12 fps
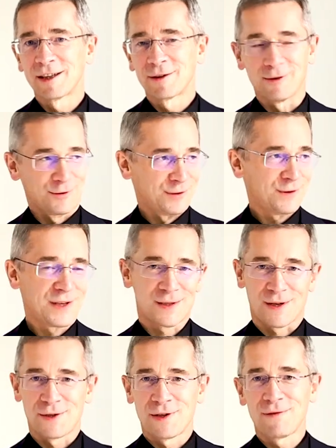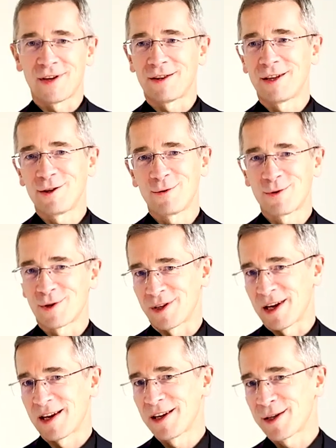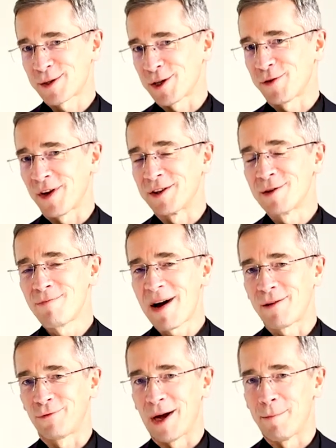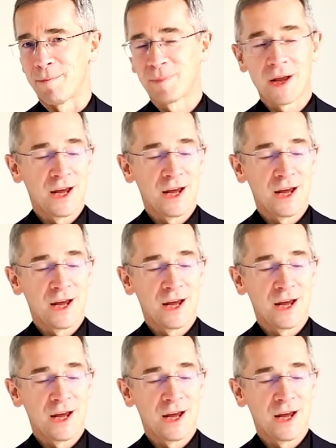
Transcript: no to jesteście w jednej drużynie ze świętym Pawłem.